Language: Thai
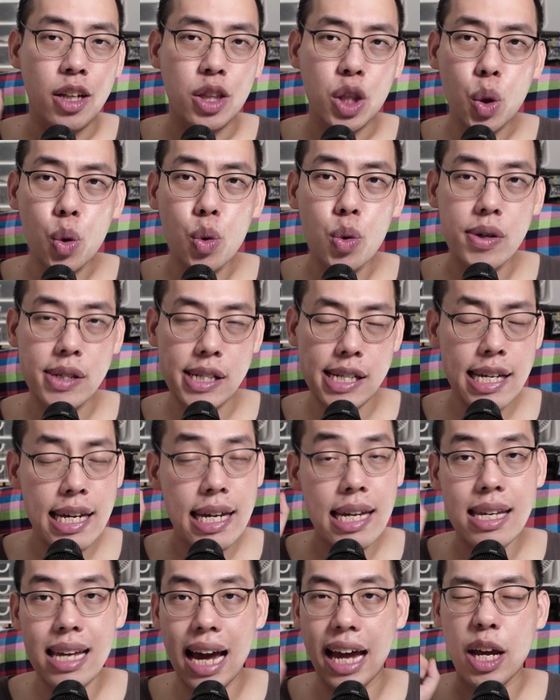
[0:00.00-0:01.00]
ตู้ที่
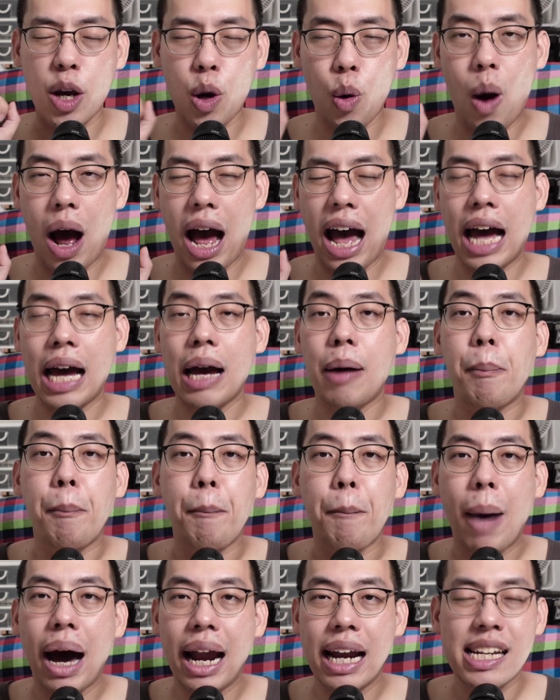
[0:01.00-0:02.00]
ใหญ่กว่า
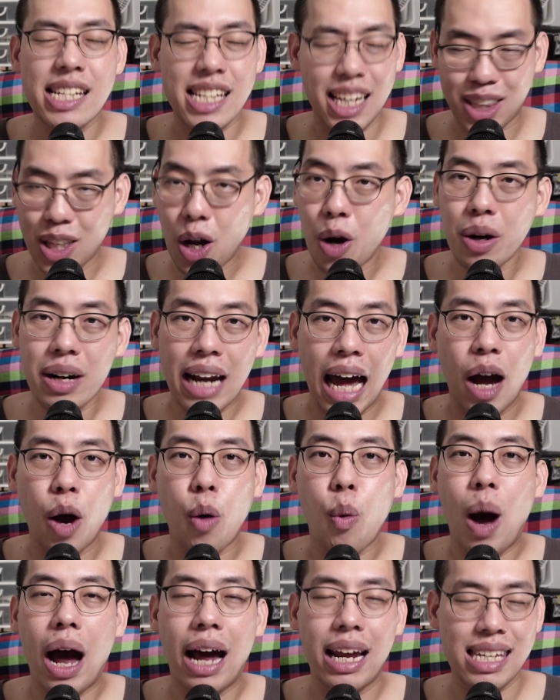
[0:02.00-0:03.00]
มันจะต้องดัง
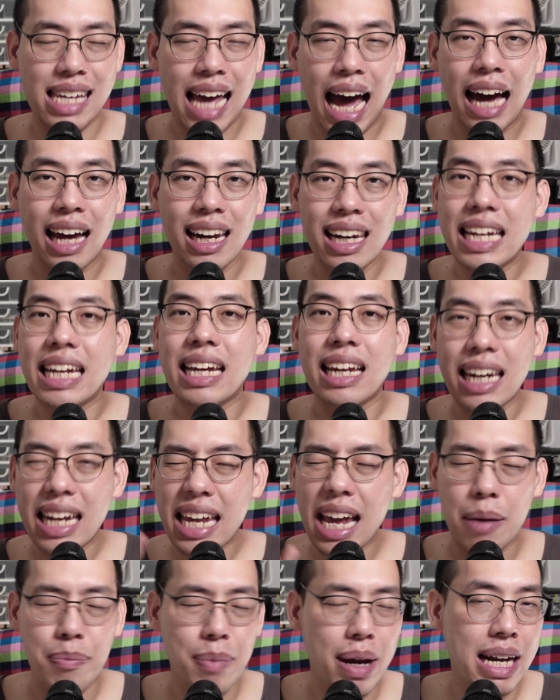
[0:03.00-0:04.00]
กว่าอย่างหลีก
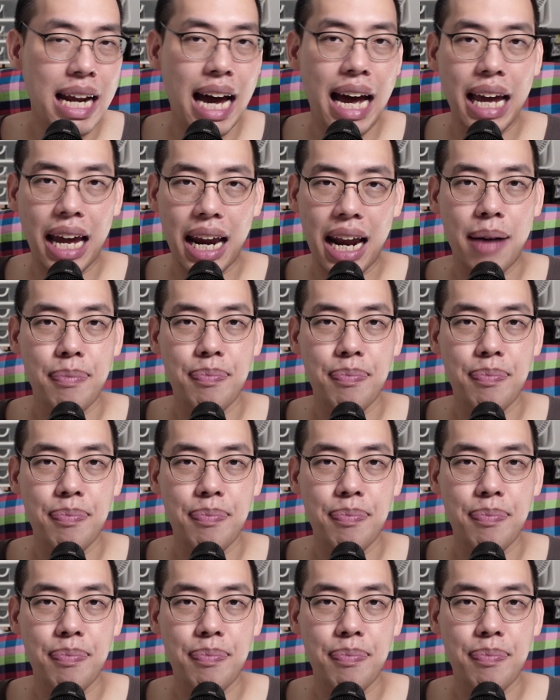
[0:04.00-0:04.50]
เลี่ยงไม่ได้ครั